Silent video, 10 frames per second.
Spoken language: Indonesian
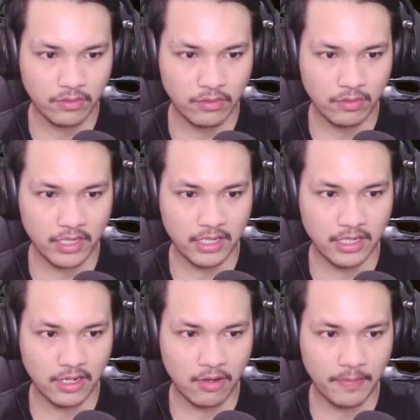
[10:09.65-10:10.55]
oke okay,
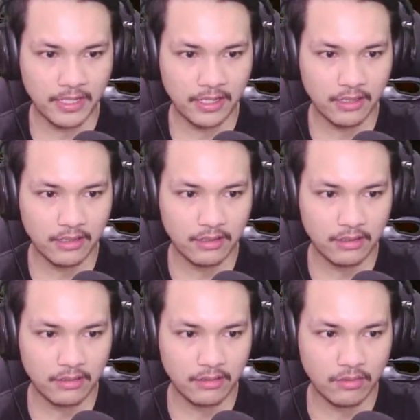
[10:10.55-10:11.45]
kita lompat ya
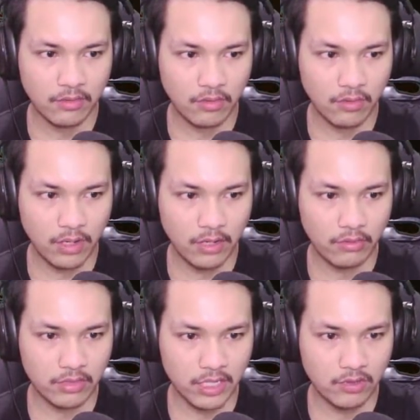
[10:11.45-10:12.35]

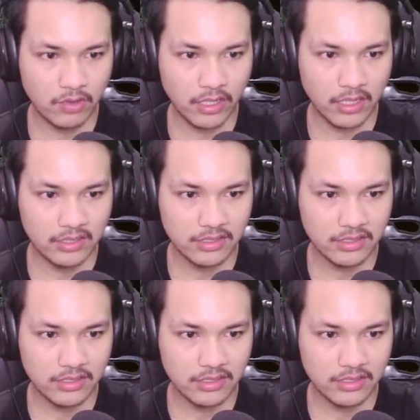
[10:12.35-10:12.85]
wow tatonya guys